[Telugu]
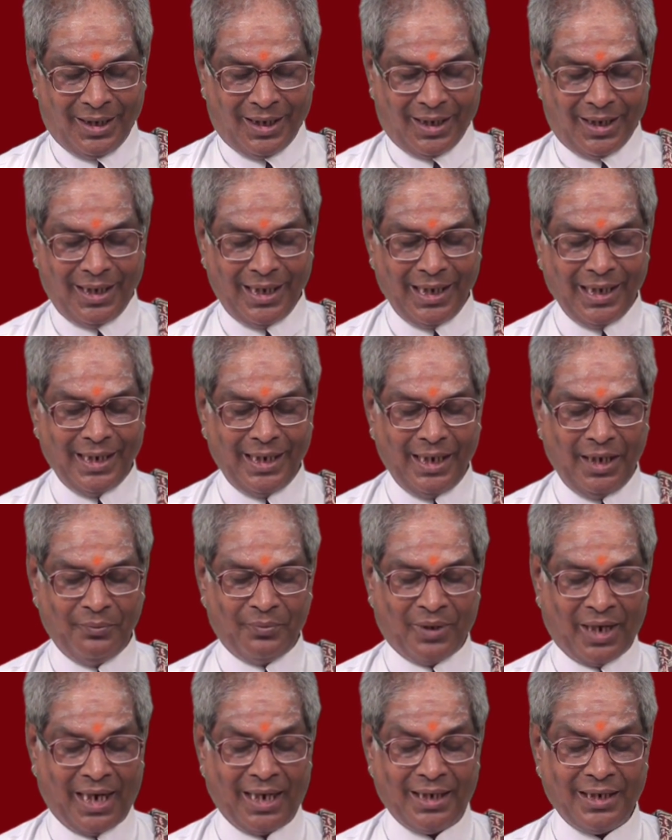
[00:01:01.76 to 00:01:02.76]
అలాగని
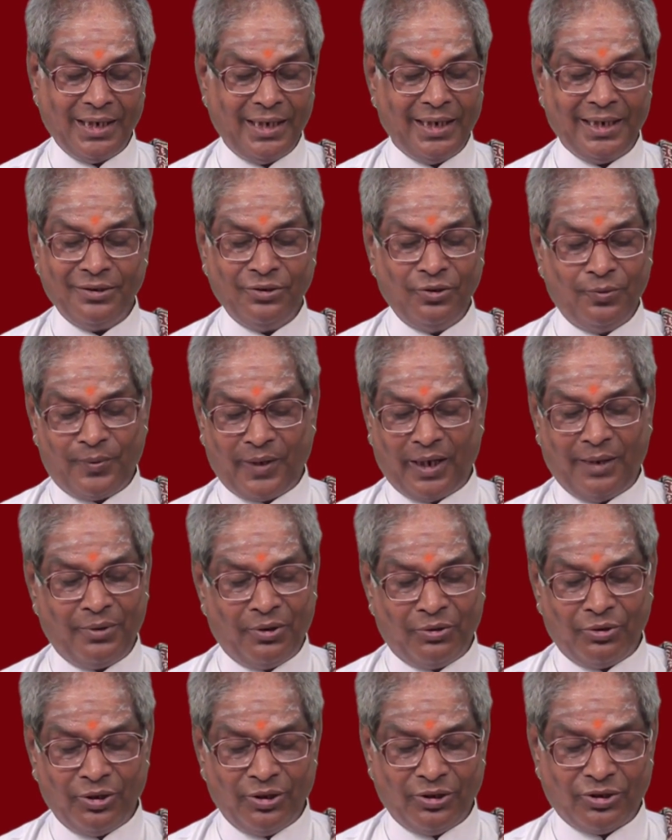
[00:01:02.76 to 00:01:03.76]
భార్య ఎందు ప్రేమ
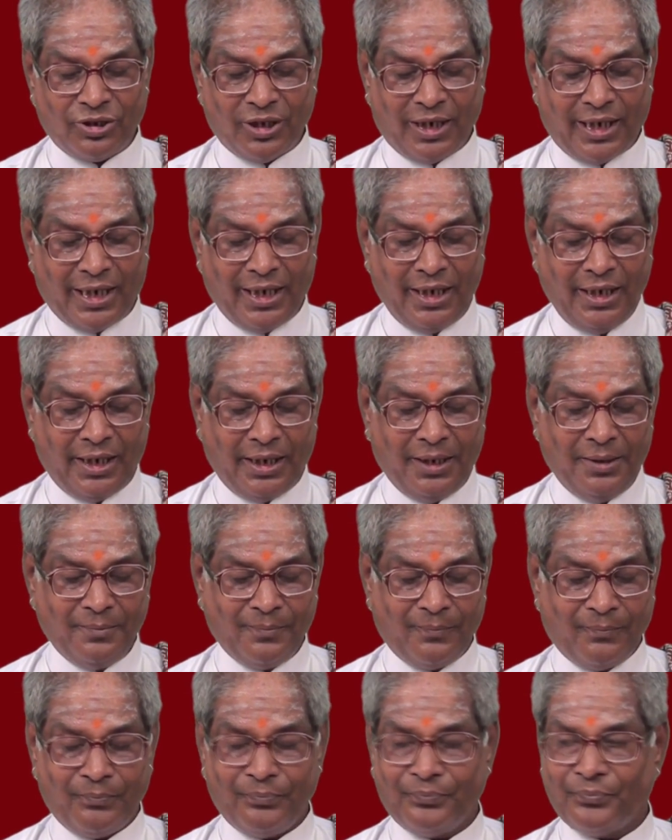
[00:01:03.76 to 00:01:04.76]
ఉండొచ్చు కానీ
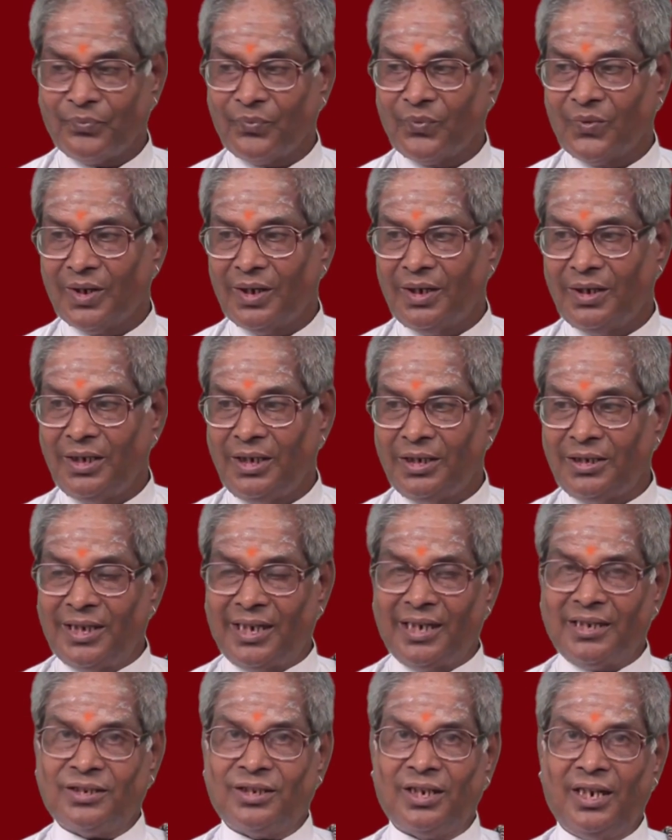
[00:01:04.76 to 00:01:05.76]

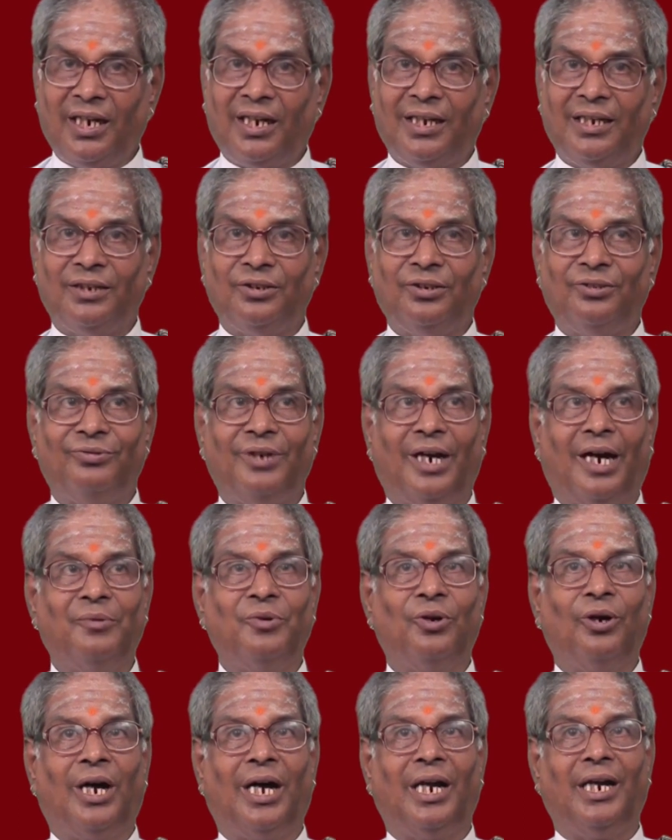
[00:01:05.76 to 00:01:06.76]
ఇతర స్త్రీల ఎందు
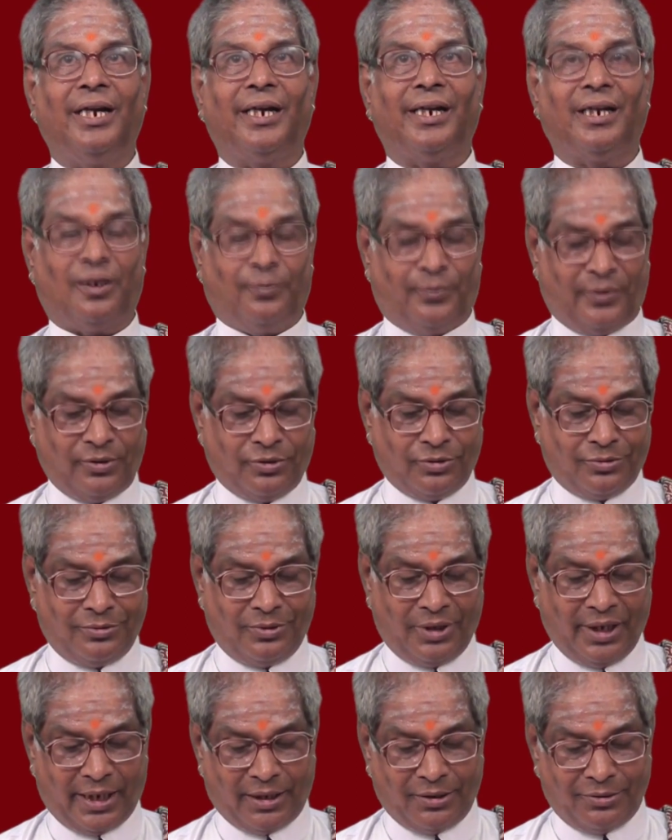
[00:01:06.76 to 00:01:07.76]
వ్యామోహాన్ని కనుక
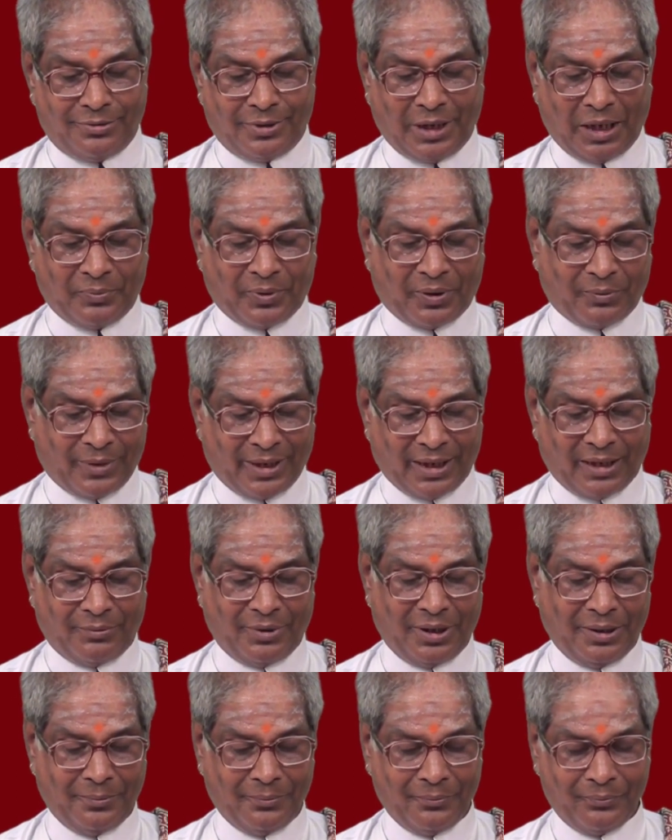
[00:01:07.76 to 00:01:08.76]
పెంచుకుంటే అది కూడా ప్రమాదమే